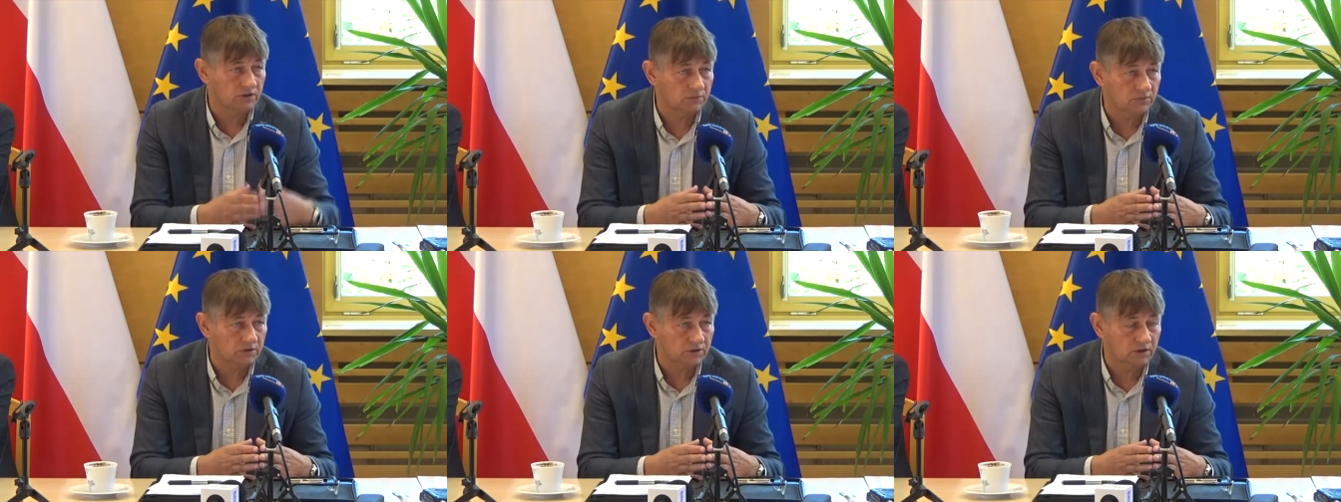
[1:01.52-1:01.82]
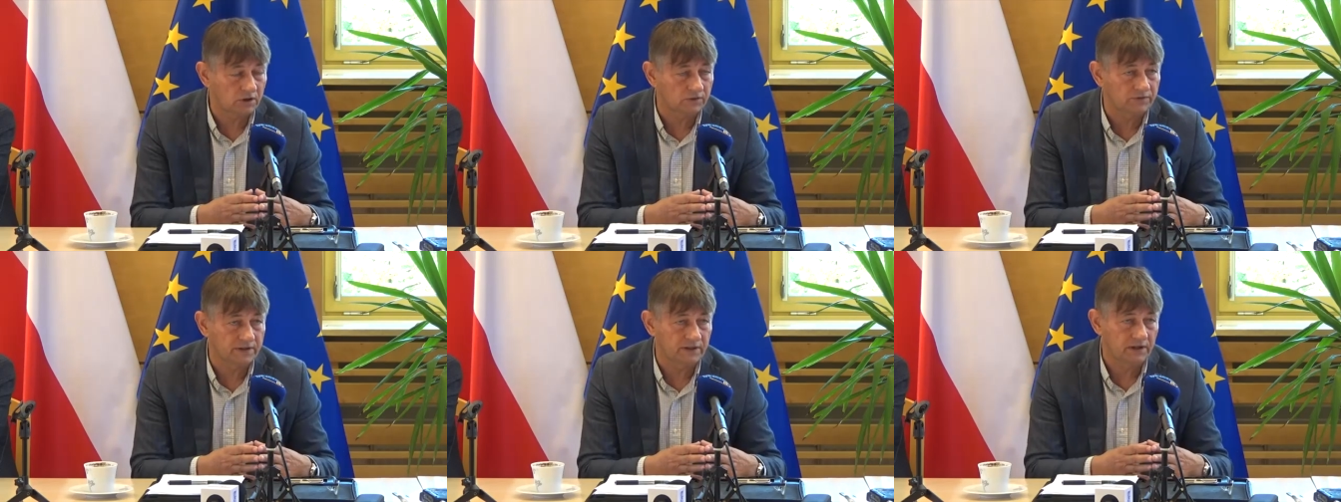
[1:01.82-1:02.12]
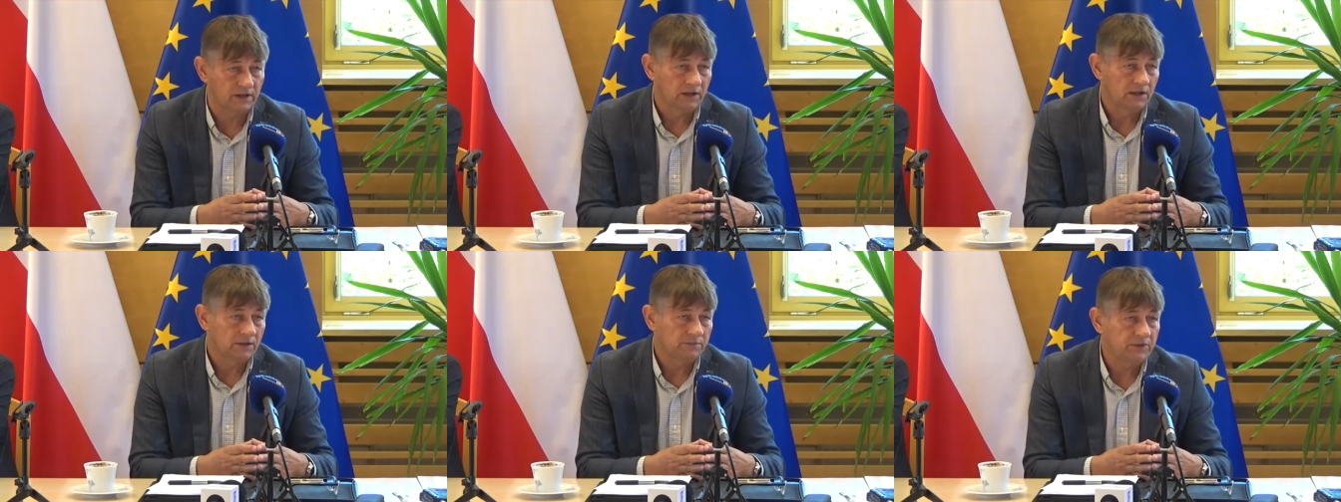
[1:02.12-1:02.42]
komórkowej.
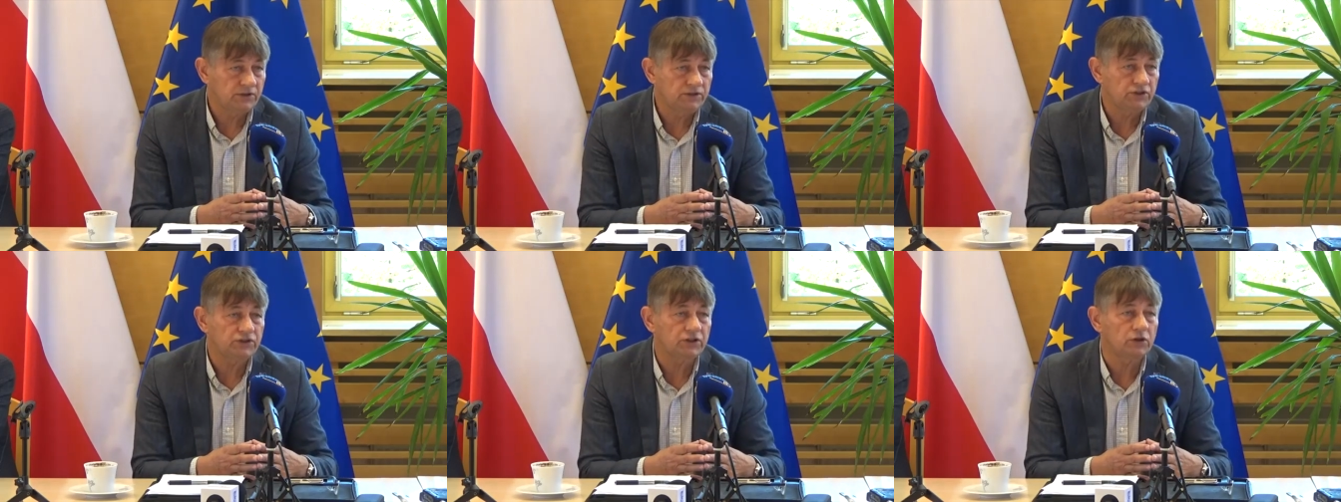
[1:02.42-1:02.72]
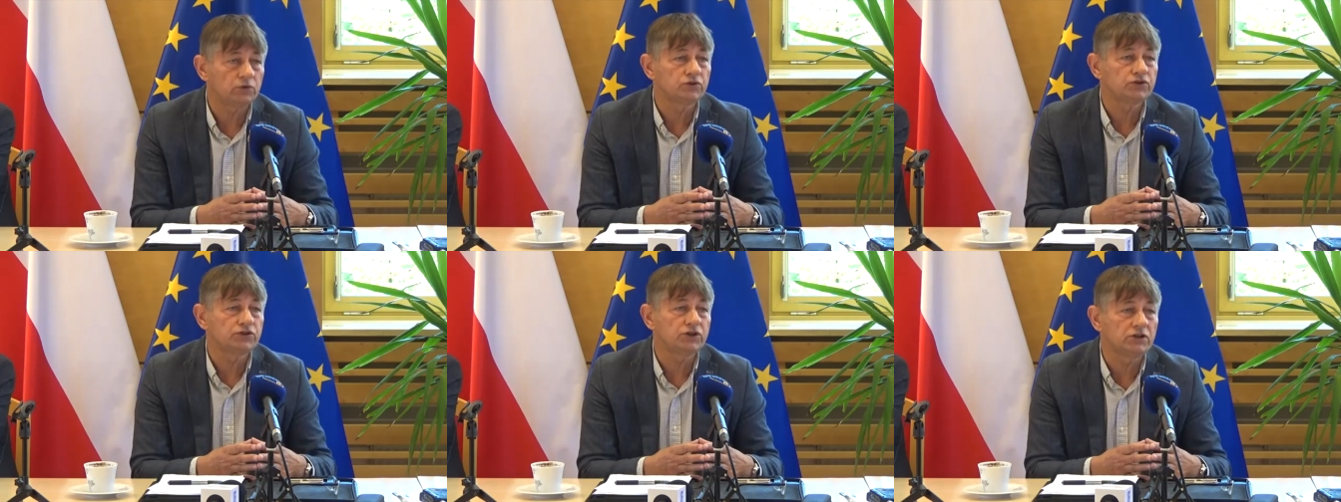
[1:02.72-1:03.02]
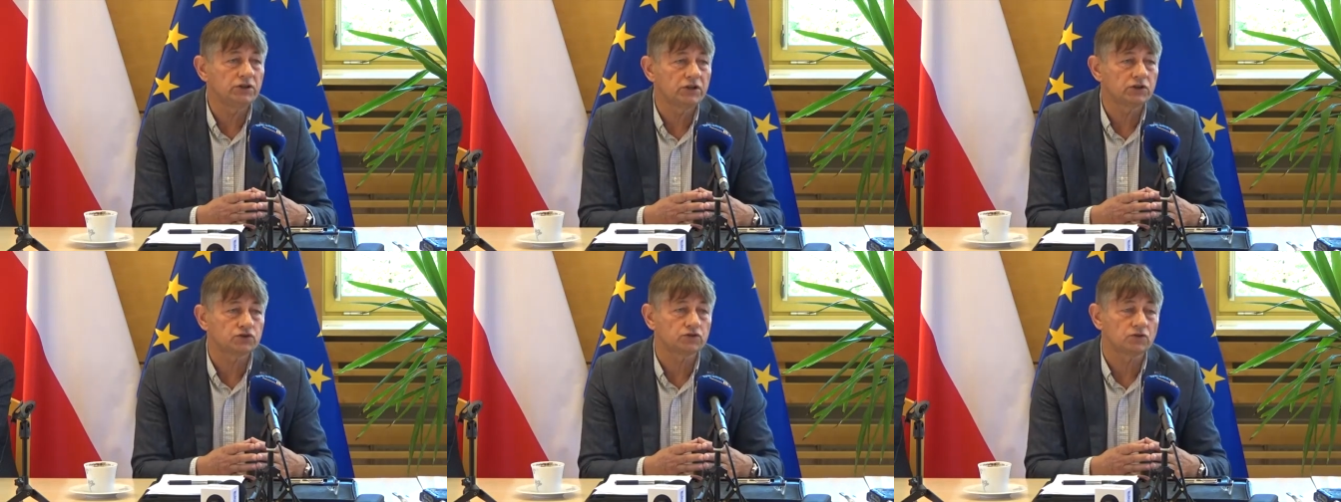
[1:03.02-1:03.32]
My dzisiaj
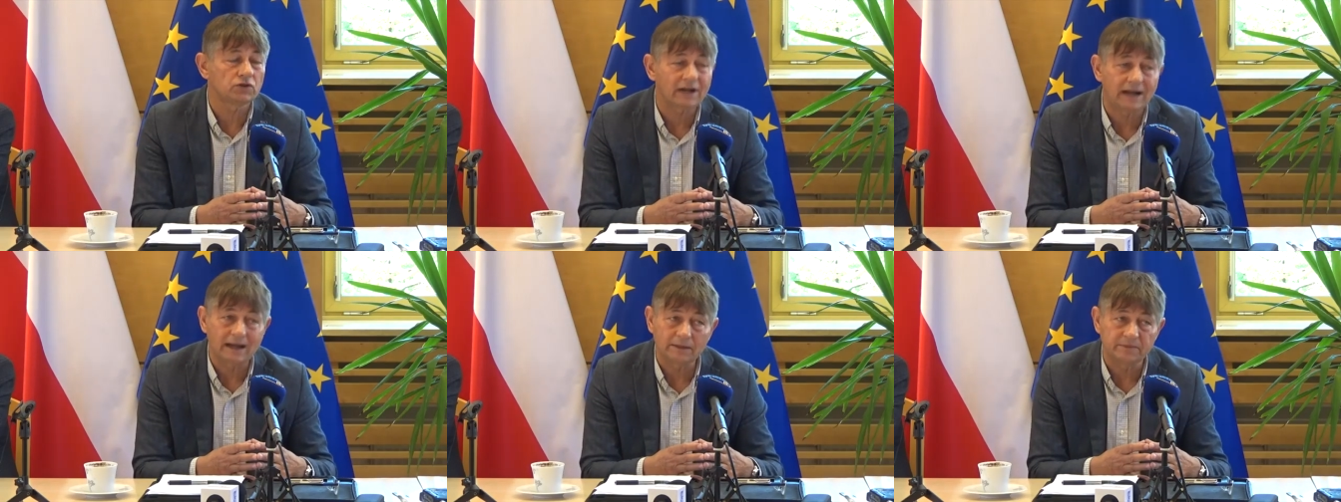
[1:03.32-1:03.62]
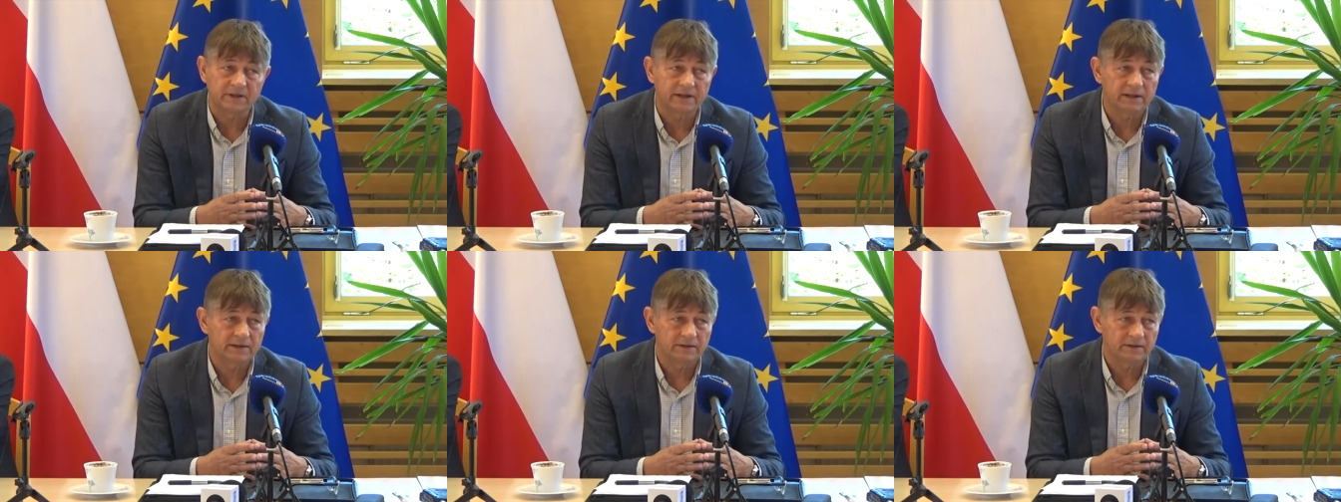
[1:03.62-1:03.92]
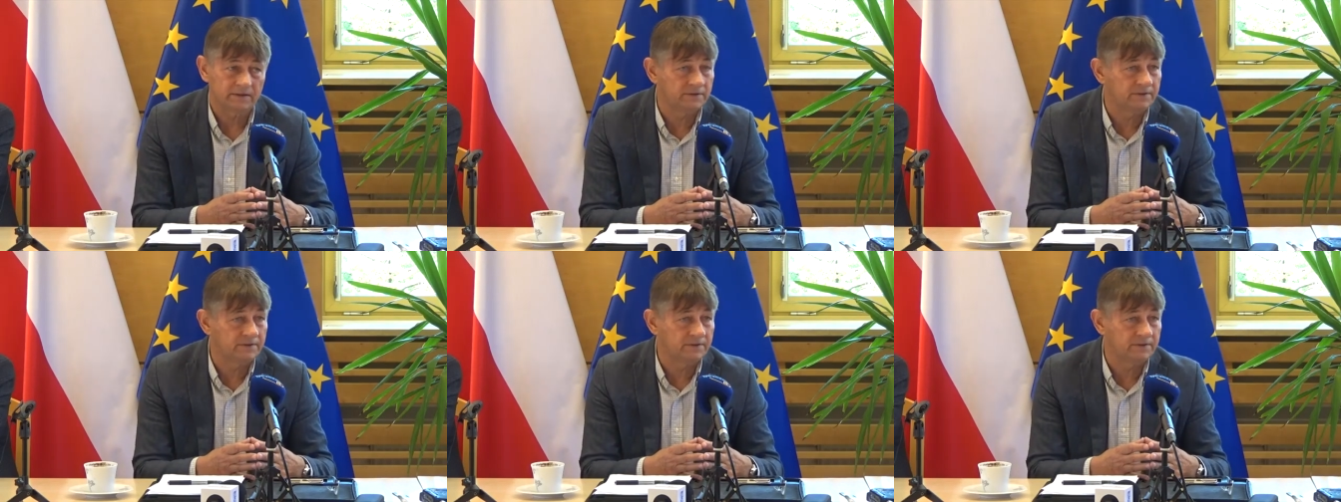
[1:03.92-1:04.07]
usilnie szukamy yy,